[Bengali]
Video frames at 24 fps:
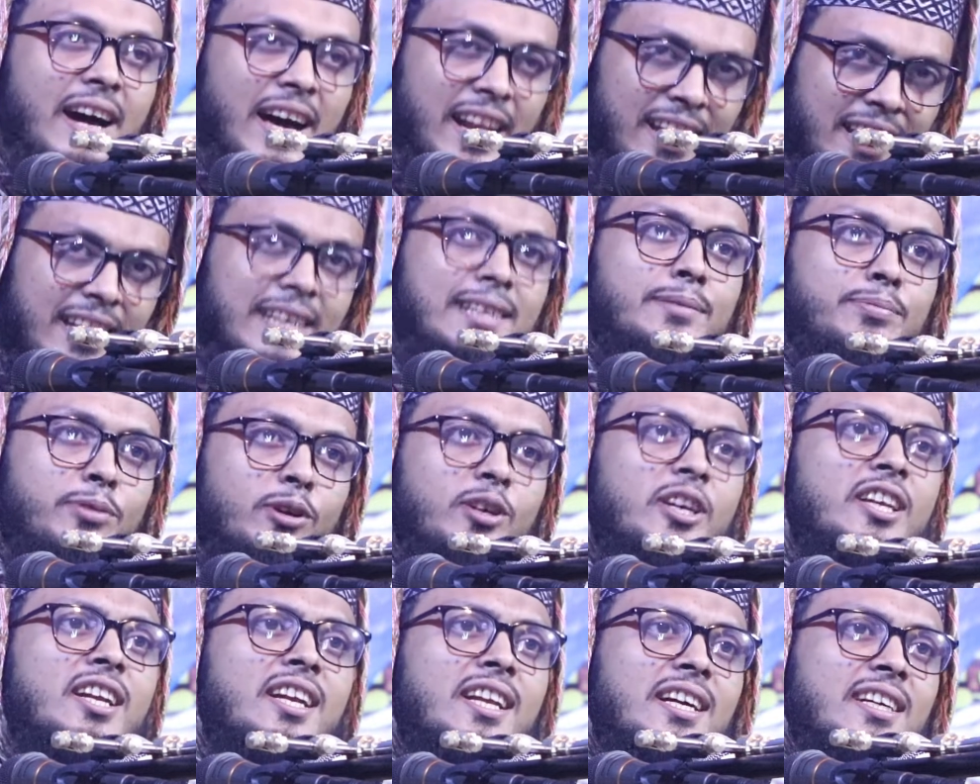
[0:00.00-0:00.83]
আল্লাহ কি
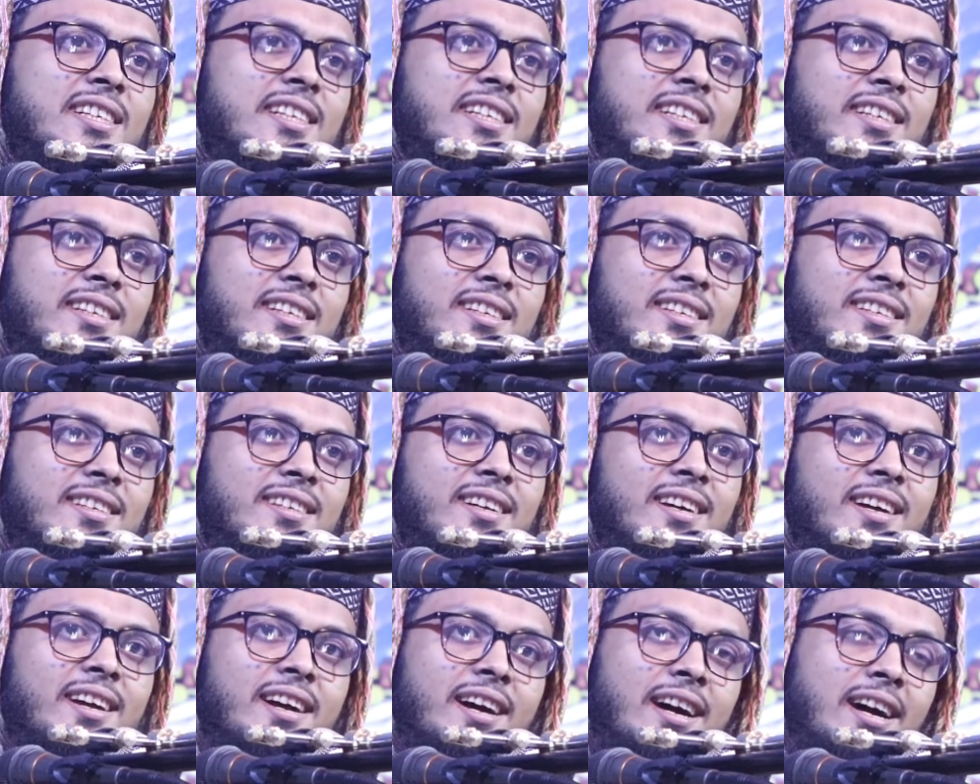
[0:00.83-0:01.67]
ফকির নাকি
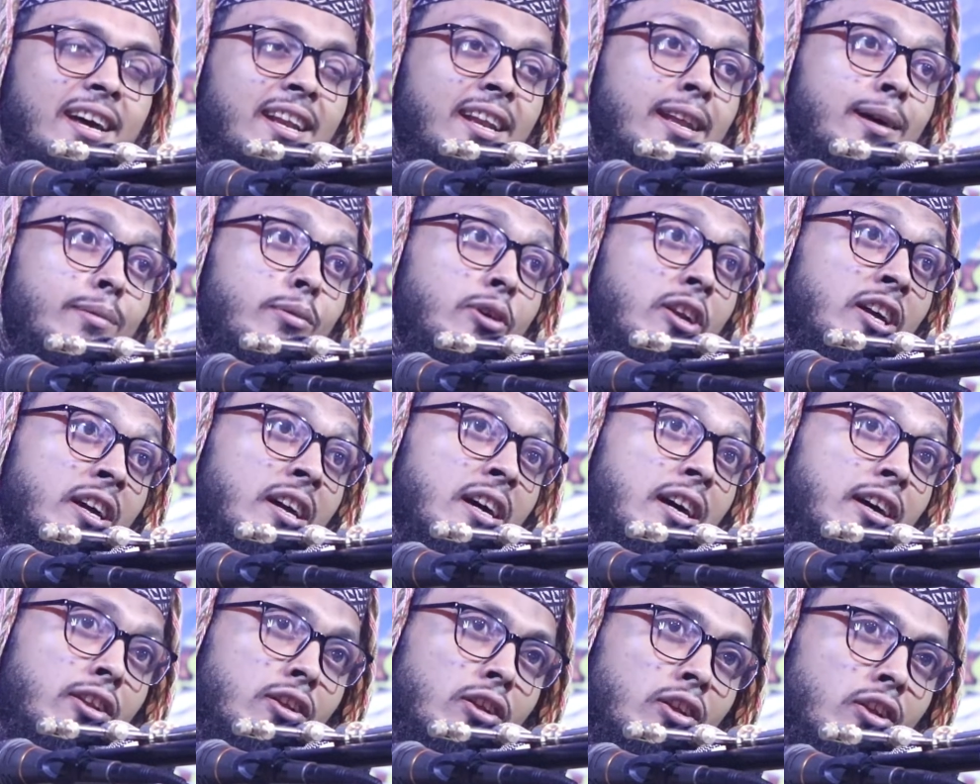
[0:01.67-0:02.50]
আল্লাহ বলে
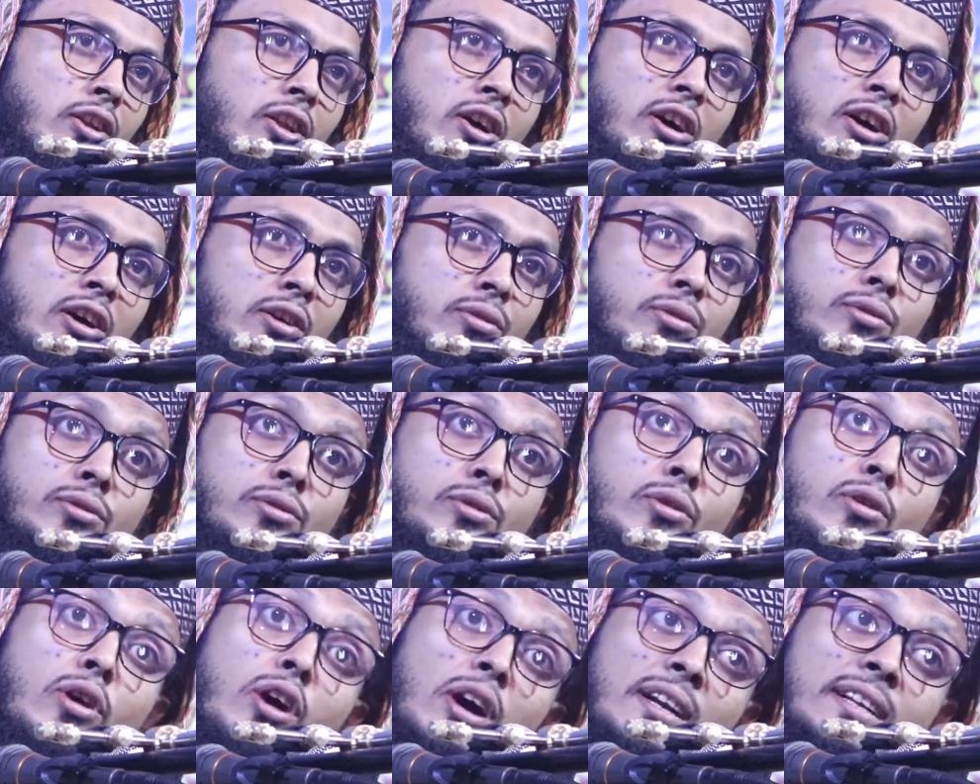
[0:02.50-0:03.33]
আল্লাহু
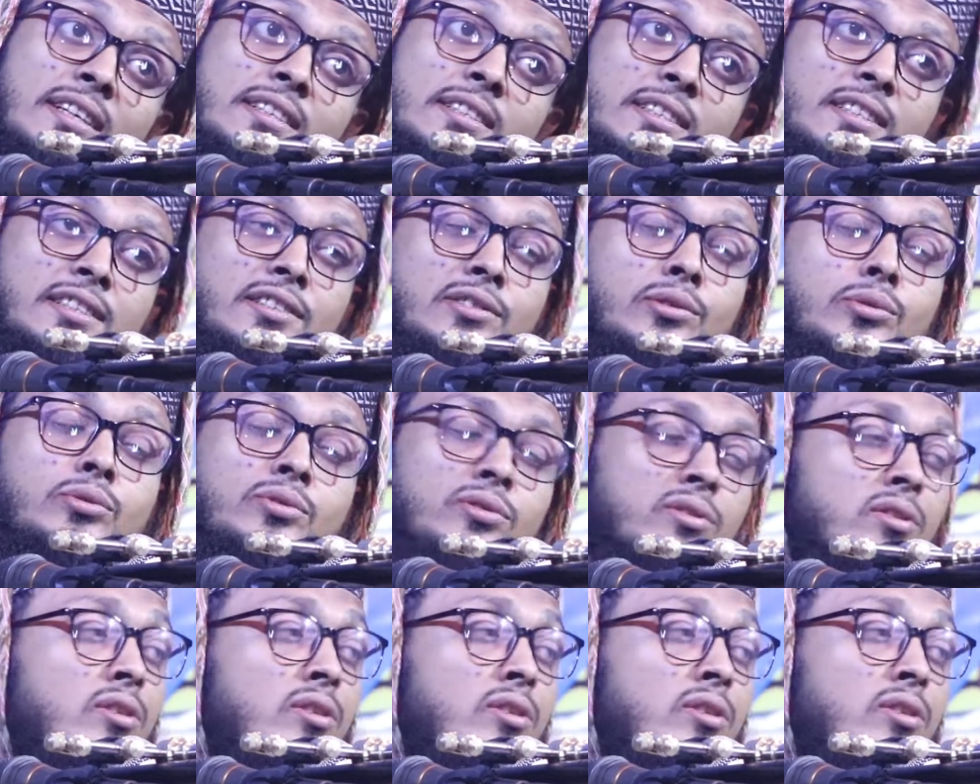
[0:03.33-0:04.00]
গনিয়ুন